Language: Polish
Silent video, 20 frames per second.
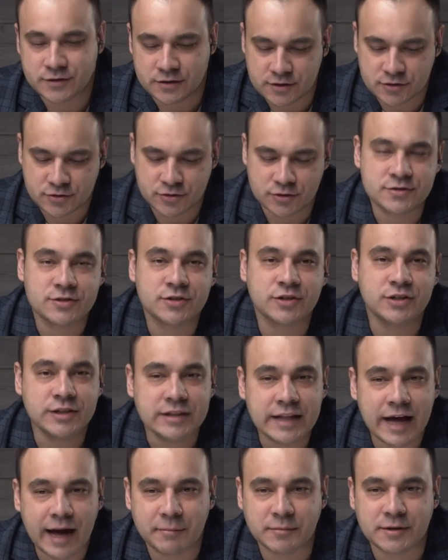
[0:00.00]
Zjednoczonych z
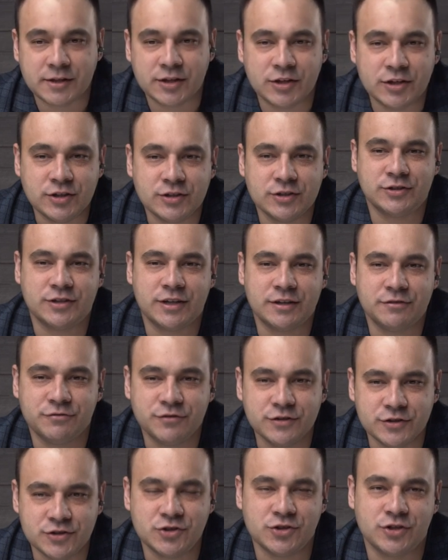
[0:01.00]
Chinami. Chiny ten
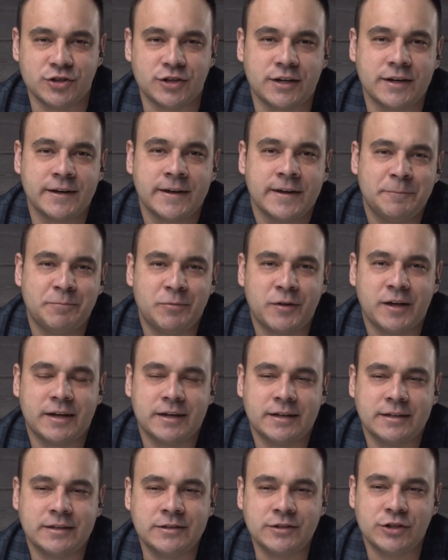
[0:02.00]
wyścig e,
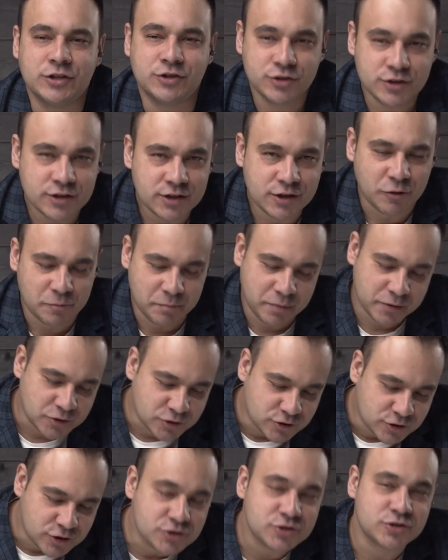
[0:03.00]
nie tylko
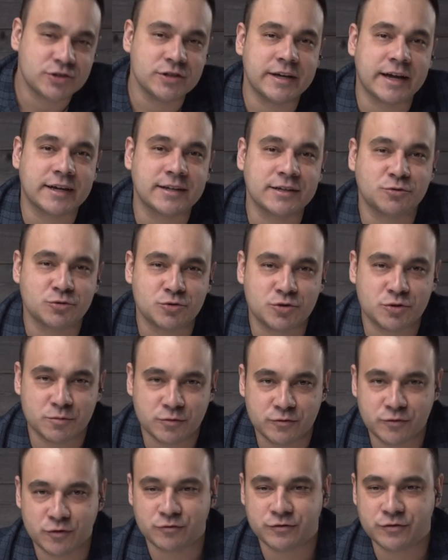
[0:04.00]
polityczny, jak niektórzy
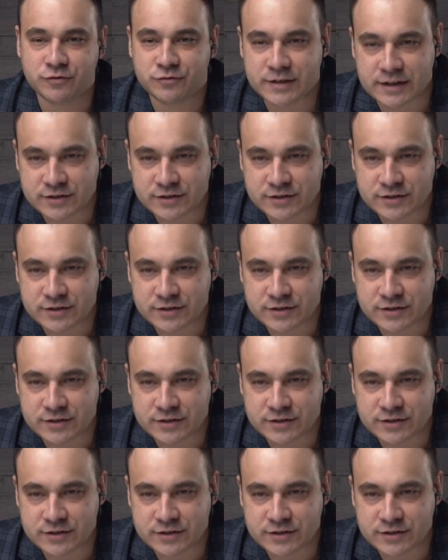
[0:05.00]
mówią,